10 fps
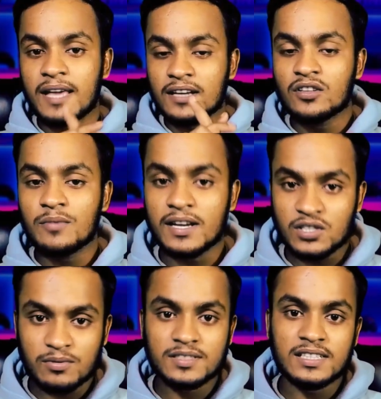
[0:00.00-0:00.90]
আপনি একদম
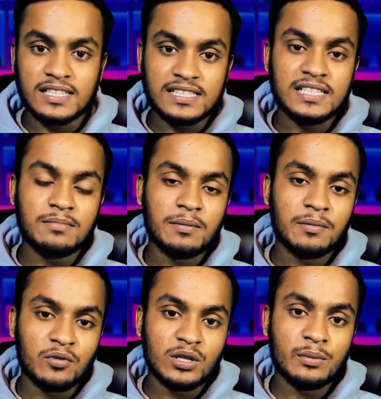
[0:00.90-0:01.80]
একশো পার্সেন্ট নিশ্চিতভাবে
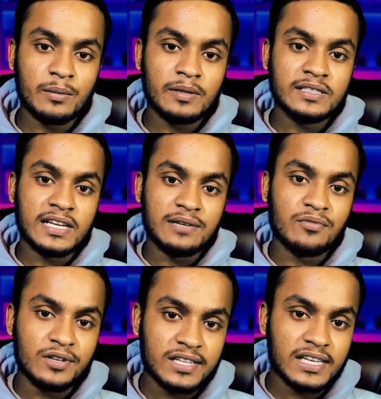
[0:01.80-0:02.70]
বলতে পারবেন যে এই
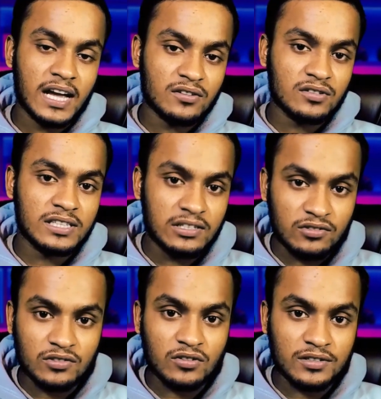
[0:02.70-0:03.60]
ফোনটি কি আসলে
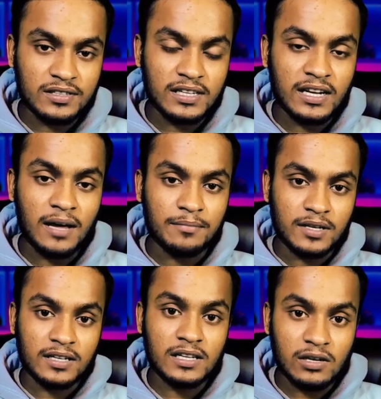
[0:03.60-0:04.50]
ইউজ করেছে কিনা আপনার
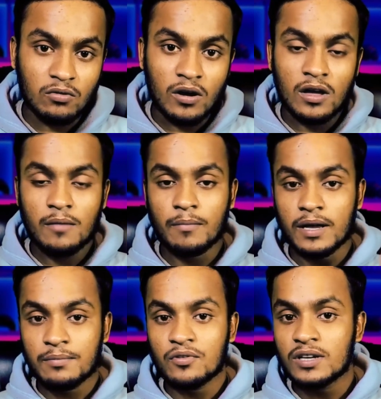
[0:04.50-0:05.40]
আগে কেউ বা
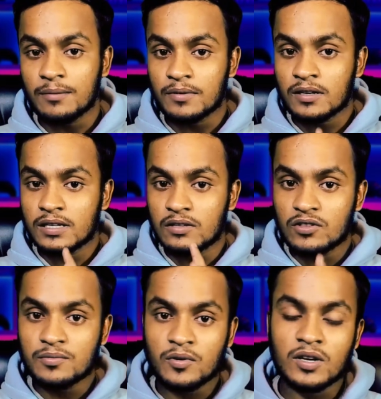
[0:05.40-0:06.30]
এই ফোনটি আপনার
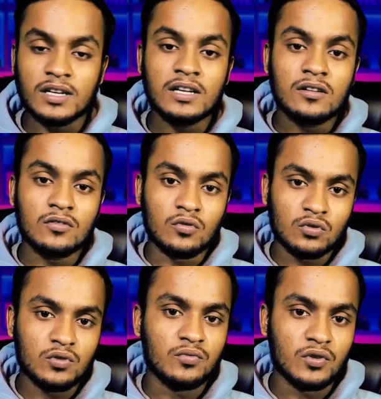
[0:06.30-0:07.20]
ইউজ ফোন নাকি
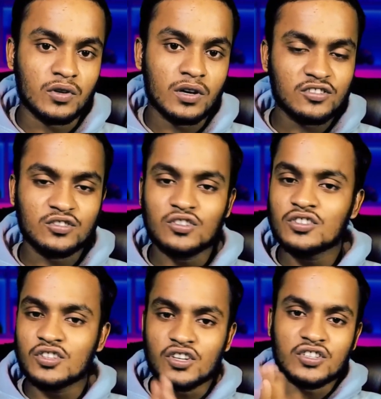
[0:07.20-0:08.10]
নতুন ফোন তো চলুন
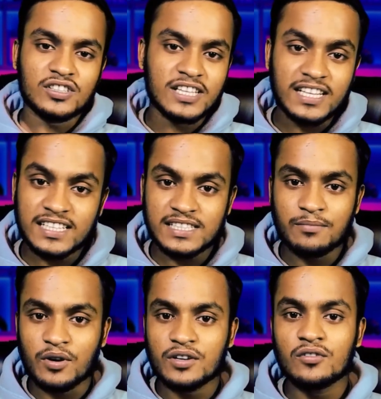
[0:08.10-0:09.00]
সরাসরি দেখে নিচ্ছি
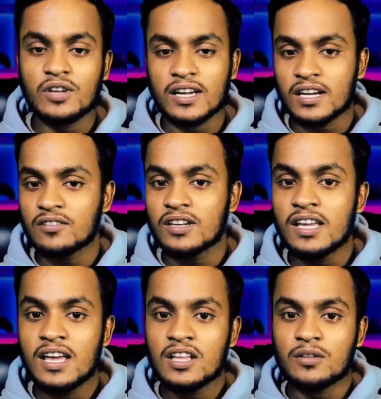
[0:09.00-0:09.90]
পয়েন্টগুলো এক এক করে
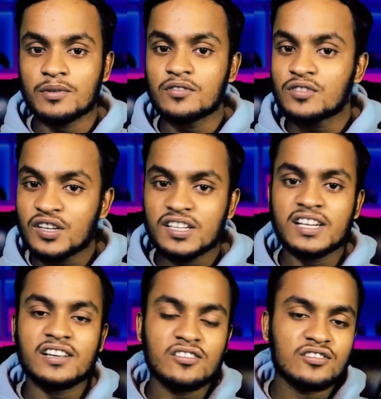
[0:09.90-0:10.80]
তবে ছোট্ট একটি
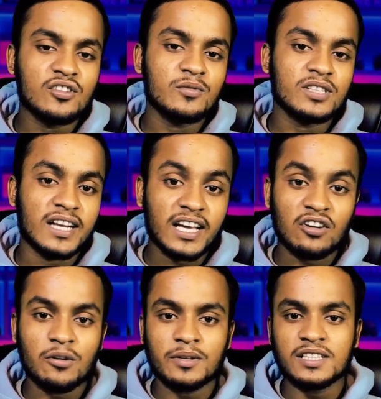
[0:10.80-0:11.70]
রিকোয়েস্ট করবো যারা
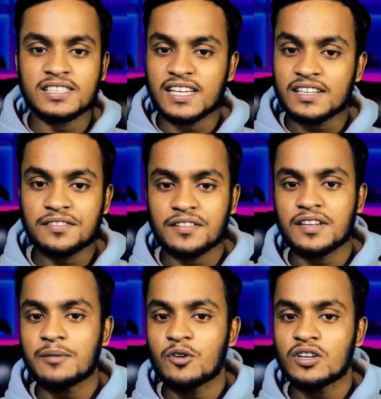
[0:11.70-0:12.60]
এখনও আমাদের চ্যানেলটি
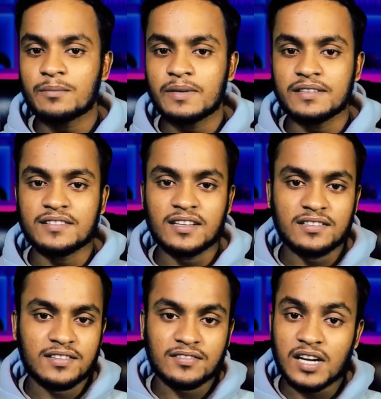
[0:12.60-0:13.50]
সাবস্ক্রাইব করেনি প্লিজ
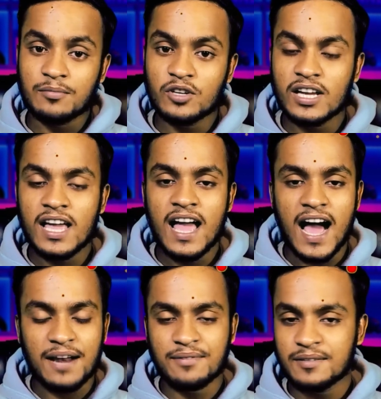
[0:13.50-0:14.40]
চ্যানেলটি সাবস্ক্রাইব করে
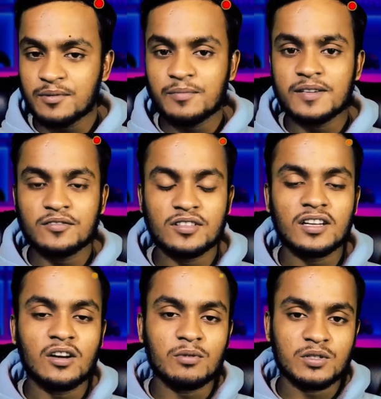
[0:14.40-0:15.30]
আর ফেসবুক পেজ হয়ে
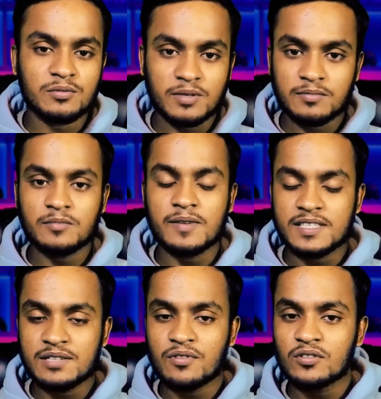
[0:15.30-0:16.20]
থাকলে অবশ্যই ফেসবুক
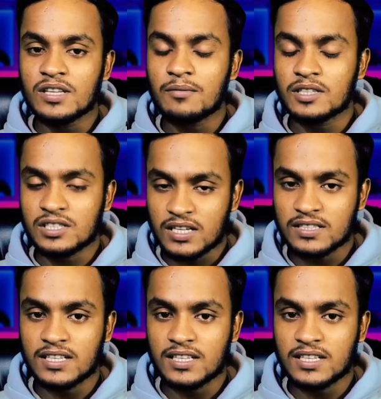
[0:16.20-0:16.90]
পেজটি ফলো দিয়ে আমাদের সাথে